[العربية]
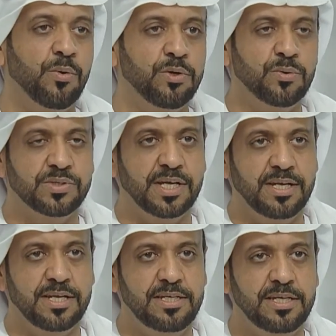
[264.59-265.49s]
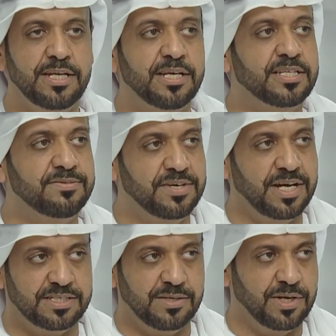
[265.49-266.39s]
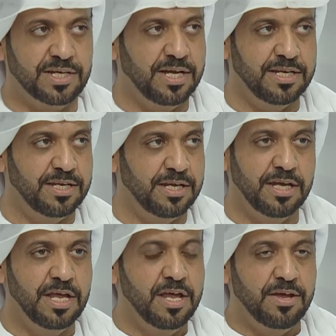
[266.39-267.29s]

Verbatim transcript: ويوصل للاكتفاء سواء كان آه،